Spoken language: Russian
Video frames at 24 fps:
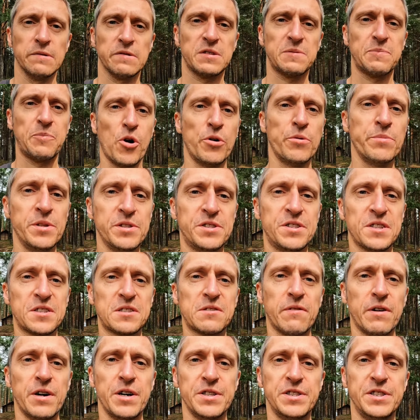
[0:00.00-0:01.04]
Вспомните
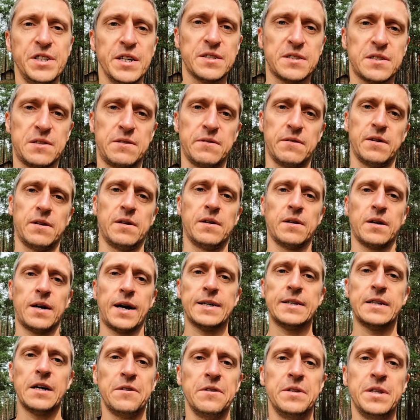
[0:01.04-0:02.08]
свое детство,
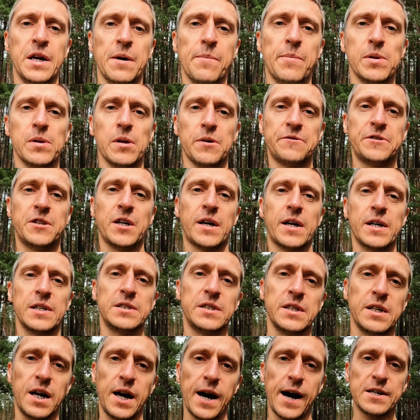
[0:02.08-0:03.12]
когда не было всех
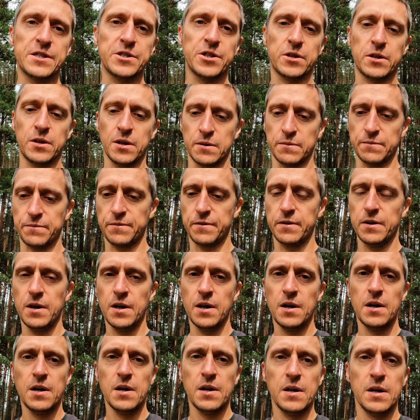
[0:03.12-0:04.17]
этих гаджетов,
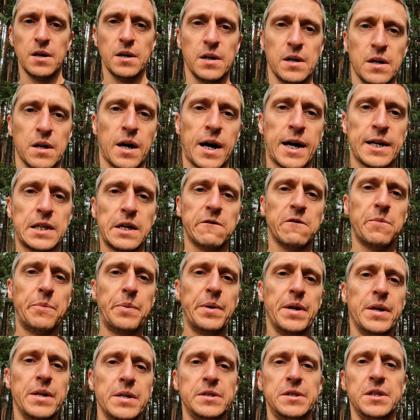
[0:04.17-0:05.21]
когда вы
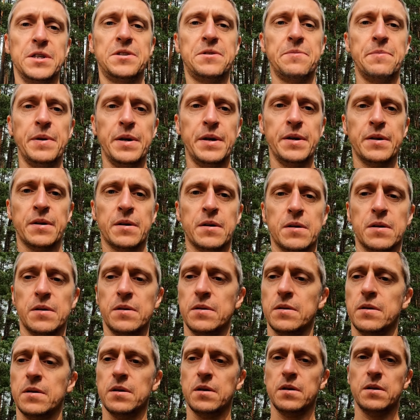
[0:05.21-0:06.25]
были детьми.
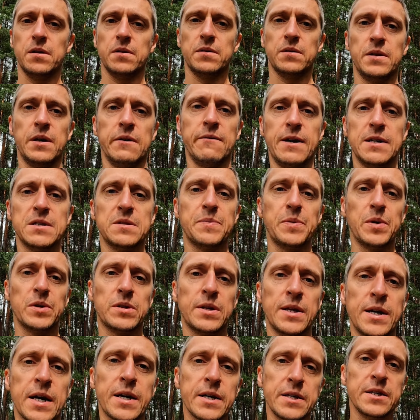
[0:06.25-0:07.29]
Да вас
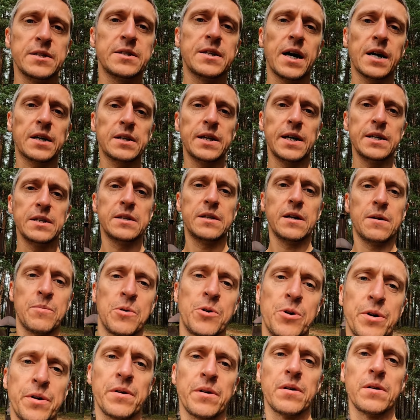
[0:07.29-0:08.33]
было, наверное, не загнать
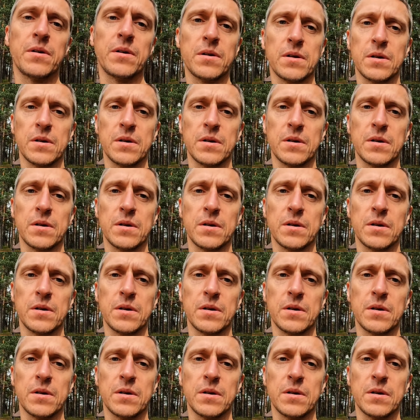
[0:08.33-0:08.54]
домой.